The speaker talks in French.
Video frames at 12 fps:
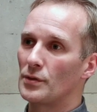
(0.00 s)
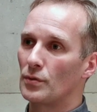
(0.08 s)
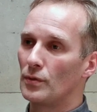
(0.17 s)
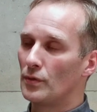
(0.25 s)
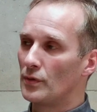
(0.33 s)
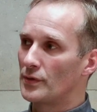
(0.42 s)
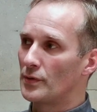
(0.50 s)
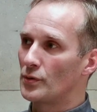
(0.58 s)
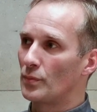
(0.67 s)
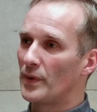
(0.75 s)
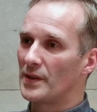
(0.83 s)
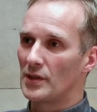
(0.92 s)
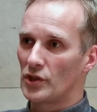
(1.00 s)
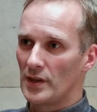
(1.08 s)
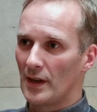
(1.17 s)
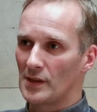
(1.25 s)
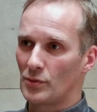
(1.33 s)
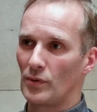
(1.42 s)
est-ce que ce ne sont pas ces
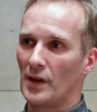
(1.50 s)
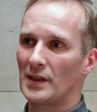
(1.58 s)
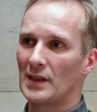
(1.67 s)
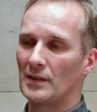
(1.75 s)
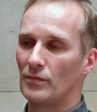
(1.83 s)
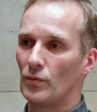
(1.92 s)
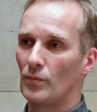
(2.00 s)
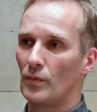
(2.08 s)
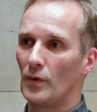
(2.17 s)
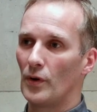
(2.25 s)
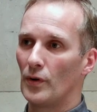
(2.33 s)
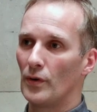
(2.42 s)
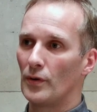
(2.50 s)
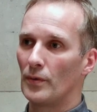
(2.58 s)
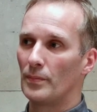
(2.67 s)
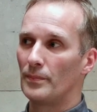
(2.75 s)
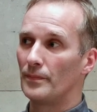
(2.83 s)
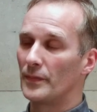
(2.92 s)
générations-là qui vont
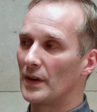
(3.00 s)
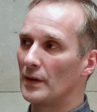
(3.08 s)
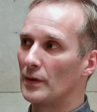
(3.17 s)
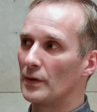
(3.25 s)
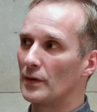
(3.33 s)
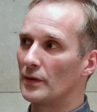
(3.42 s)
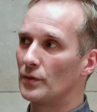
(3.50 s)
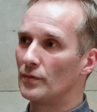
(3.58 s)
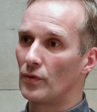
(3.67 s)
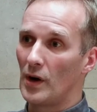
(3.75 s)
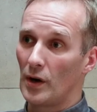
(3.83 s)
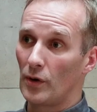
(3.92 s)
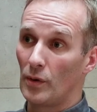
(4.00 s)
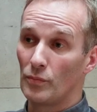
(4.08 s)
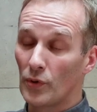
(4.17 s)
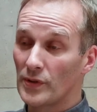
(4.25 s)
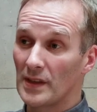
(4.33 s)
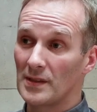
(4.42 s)
devoir
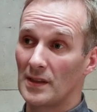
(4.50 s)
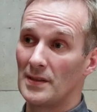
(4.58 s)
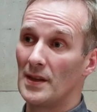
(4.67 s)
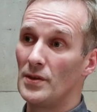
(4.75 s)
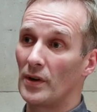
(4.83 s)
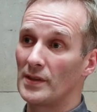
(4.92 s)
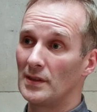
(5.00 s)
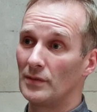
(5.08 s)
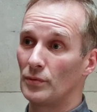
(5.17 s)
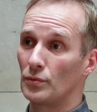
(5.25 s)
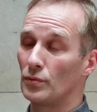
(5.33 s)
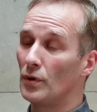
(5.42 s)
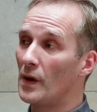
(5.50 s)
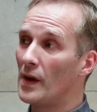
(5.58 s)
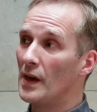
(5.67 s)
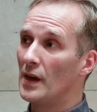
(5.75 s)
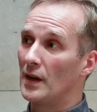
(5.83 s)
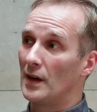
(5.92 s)
rembourser cette dette dans les années futures
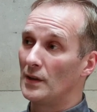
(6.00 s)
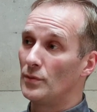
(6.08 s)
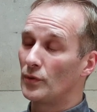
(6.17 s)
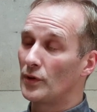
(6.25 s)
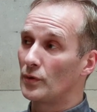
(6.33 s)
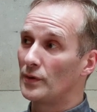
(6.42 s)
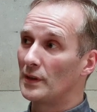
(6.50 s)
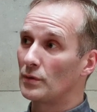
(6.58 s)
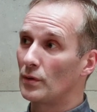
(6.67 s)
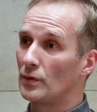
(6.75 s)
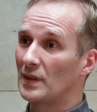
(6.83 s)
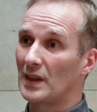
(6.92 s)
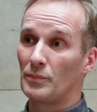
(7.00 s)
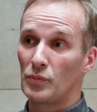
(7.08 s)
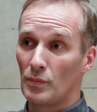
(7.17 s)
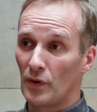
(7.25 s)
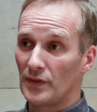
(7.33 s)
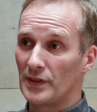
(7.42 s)
et donc d'être
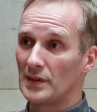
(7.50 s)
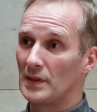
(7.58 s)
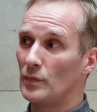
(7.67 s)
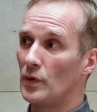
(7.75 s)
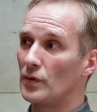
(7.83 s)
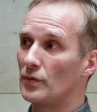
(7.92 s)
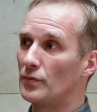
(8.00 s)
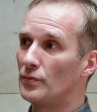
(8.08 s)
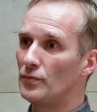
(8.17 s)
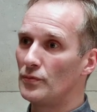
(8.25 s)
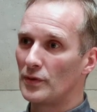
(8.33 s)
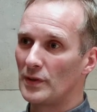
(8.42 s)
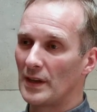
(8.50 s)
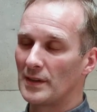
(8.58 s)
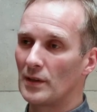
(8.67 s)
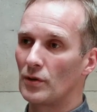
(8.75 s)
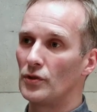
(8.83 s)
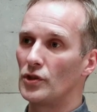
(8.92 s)
triplement victime d'une dette
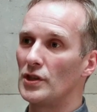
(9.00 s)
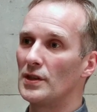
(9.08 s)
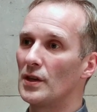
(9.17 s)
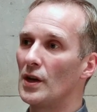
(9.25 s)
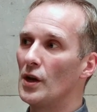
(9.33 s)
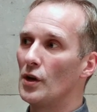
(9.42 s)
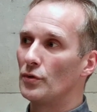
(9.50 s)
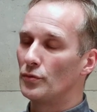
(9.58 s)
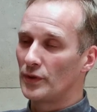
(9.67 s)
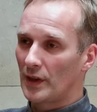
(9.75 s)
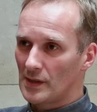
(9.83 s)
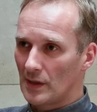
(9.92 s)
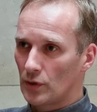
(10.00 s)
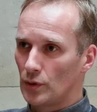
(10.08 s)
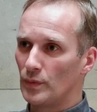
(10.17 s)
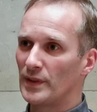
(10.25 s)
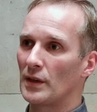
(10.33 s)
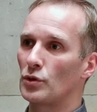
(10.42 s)
écologique, d'une crise
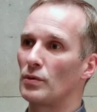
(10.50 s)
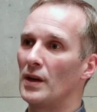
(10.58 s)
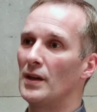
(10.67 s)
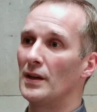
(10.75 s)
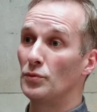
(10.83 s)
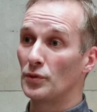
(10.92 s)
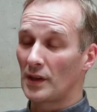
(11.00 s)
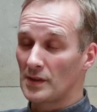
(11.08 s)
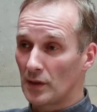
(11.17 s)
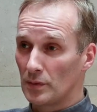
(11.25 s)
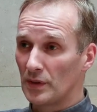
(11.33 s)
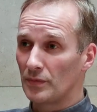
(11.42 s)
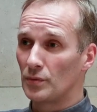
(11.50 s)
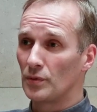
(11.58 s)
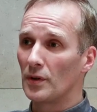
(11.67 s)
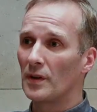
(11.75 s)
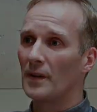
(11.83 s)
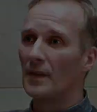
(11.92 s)
économique actuelle et d'une crise économique future